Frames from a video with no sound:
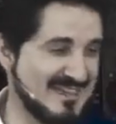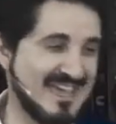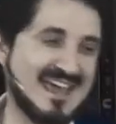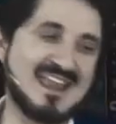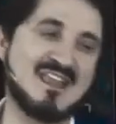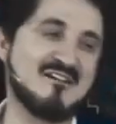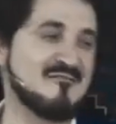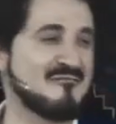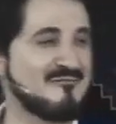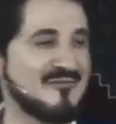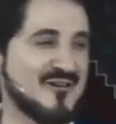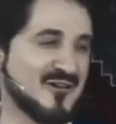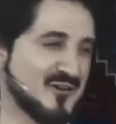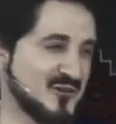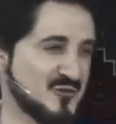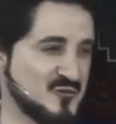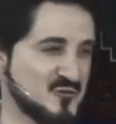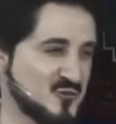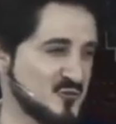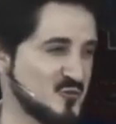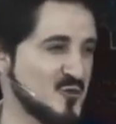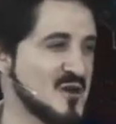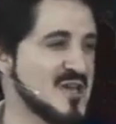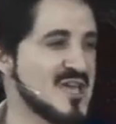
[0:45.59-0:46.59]
ألف كلام
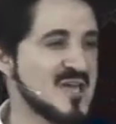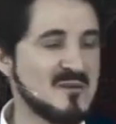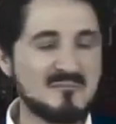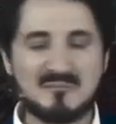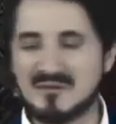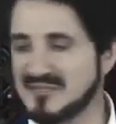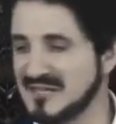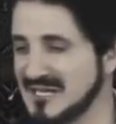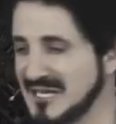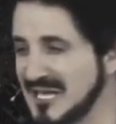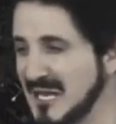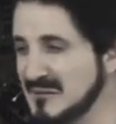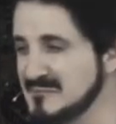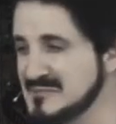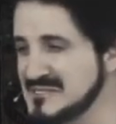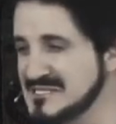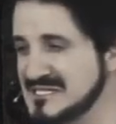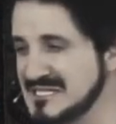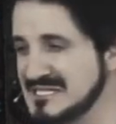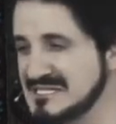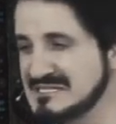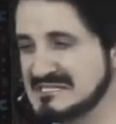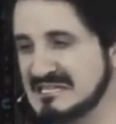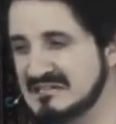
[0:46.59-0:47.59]
فارغ عنده مثل
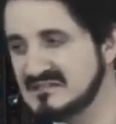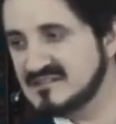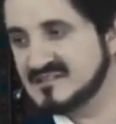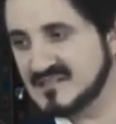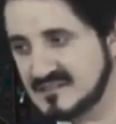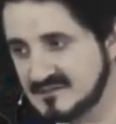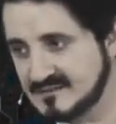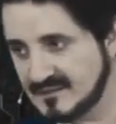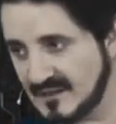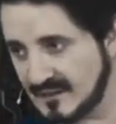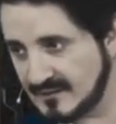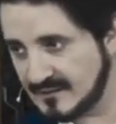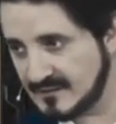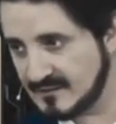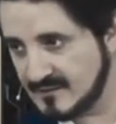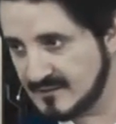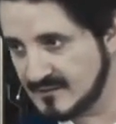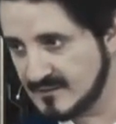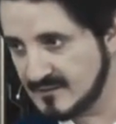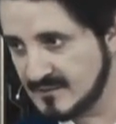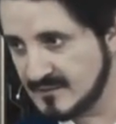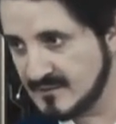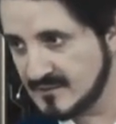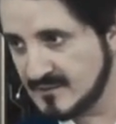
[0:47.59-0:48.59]
خمسين سنت عندك
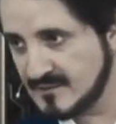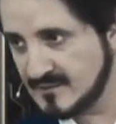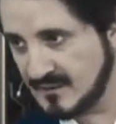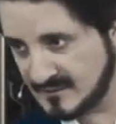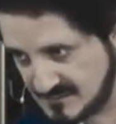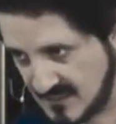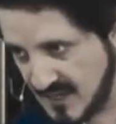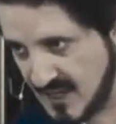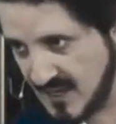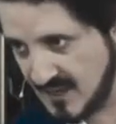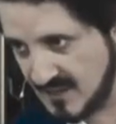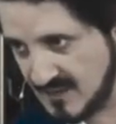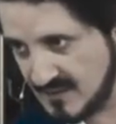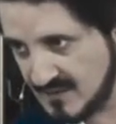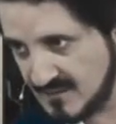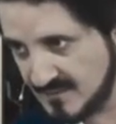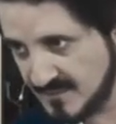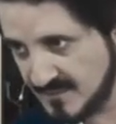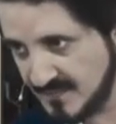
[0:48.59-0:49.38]
صح؟